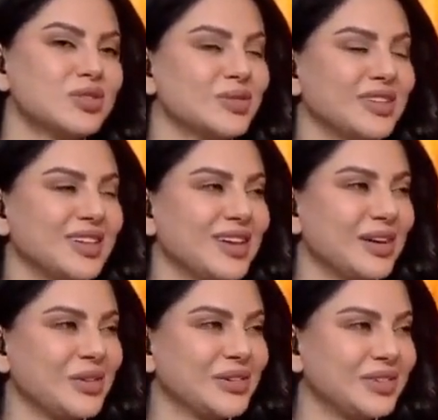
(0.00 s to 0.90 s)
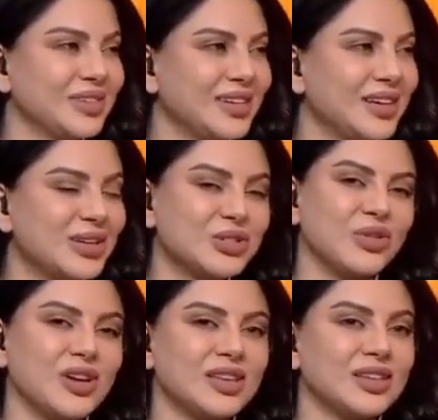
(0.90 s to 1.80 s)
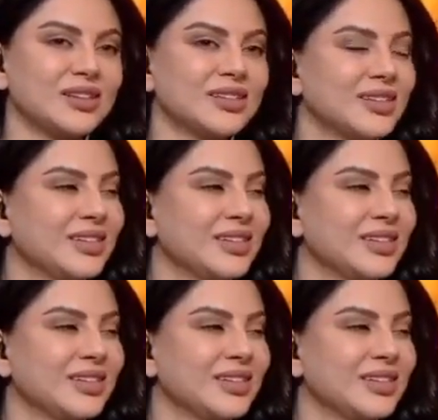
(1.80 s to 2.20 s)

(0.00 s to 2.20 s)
فلوس بعدين قهوه لا. انا اشوفها كذا